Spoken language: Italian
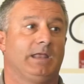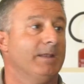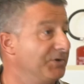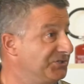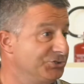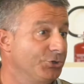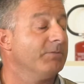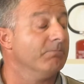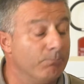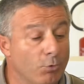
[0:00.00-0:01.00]
È... E la precisione,
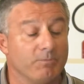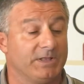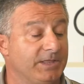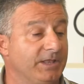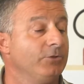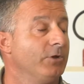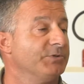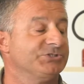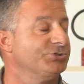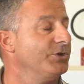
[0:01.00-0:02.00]
pur mantenendo la
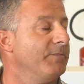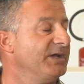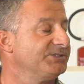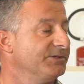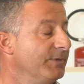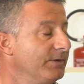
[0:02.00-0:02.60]
precisione massima,